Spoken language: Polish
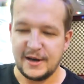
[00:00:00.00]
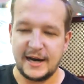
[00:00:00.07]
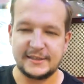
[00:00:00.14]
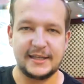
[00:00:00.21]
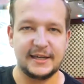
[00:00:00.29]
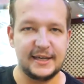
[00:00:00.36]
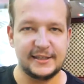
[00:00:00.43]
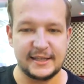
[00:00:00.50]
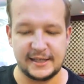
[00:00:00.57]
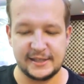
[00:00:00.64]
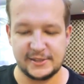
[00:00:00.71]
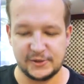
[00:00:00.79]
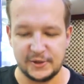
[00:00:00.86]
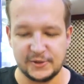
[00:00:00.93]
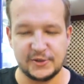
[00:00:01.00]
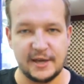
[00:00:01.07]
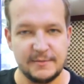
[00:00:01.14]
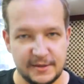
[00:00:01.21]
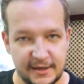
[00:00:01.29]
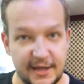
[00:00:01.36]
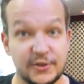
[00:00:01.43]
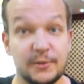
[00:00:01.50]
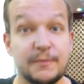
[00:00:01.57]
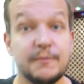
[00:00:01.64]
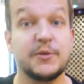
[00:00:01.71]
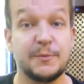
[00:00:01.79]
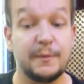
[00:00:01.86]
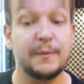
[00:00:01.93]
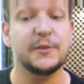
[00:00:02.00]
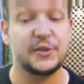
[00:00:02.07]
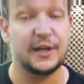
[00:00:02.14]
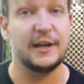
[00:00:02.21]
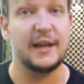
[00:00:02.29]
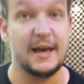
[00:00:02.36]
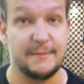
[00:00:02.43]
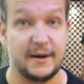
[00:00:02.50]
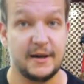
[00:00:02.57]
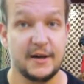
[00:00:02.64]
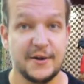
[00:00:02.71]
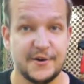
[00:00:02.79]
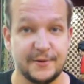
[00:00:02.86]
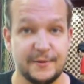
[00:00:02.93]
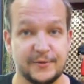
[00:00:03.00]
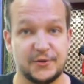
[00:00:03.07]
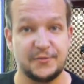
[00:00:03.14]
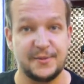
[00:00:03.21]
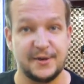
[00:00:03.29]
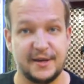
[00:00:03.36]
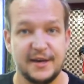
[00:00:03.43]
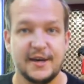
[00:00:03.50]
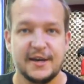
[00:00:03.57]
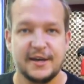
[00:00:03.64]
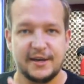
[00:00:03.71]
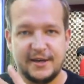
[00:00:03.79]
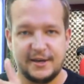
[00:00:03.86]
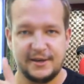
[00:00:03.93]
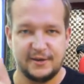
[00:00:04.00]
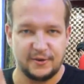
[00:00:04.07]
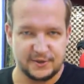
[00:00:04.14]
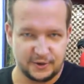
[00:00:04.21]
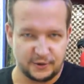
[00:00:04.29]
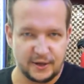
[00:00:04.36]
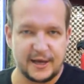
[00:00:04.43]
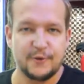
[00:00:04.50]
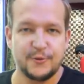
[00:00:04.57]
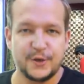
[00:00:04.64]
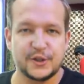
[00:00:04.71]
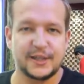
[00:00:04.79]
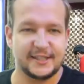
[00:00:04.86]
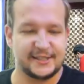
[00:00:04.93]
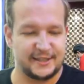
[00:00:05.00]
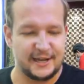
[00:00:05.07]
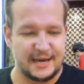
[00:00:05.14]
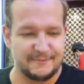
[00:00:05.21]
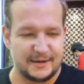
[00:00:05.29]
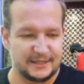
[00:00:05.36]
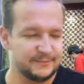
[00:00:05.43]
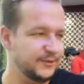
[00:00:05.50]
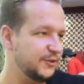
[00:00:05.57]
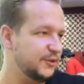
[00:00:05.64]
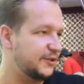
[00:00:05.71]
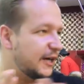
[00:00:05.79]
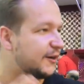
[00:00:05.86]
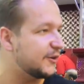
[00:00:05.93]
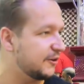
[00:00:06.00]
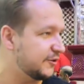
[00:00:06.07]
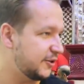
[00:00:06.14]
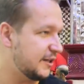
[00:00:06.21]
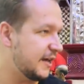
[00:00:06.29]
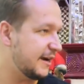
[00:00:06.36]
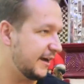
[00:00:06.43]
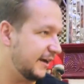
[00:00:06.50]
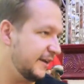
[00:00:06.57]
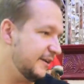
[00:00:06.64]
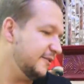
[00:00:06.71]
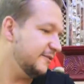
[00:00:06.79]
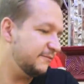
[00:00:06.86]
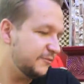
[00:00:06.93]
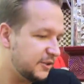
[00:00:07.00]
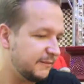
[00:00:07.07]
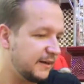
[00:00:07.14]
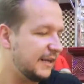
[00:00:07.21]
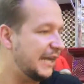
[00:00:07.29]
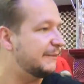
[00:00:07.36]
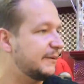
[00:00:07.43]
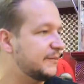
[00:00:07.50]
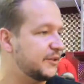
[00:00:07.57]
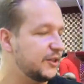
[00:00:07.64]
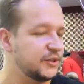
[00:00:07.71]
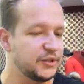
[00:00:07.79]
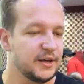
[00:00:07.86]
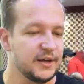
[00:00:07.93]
a takie dania z sosem jedzą przy pomocy chleba. Robią sobie e, z kolei łyżkę z chleba, no bo to jest za gorące na rękę, no to trzeba chlebem zjeść.